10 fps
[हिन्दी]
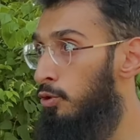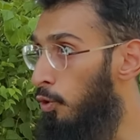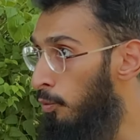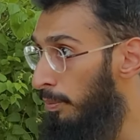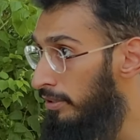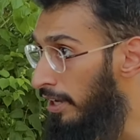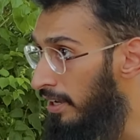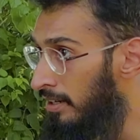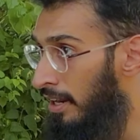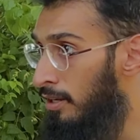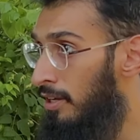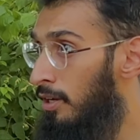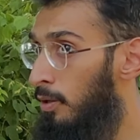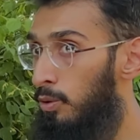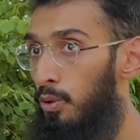शोरूम पर यकीन करें
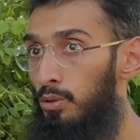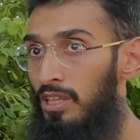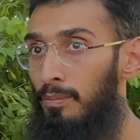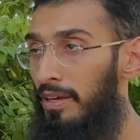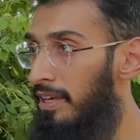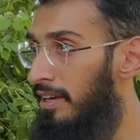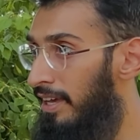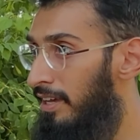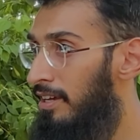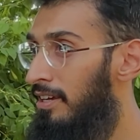दो तीन बाइकें गए